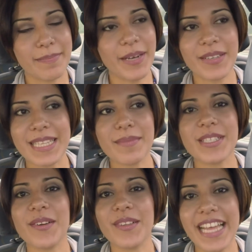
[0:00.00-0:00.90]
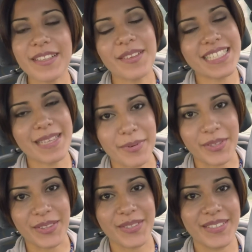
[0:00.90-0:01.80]
Espero que estemos en contacto y hasta
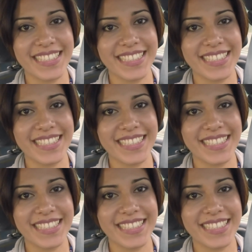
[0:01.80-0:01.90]
pronto.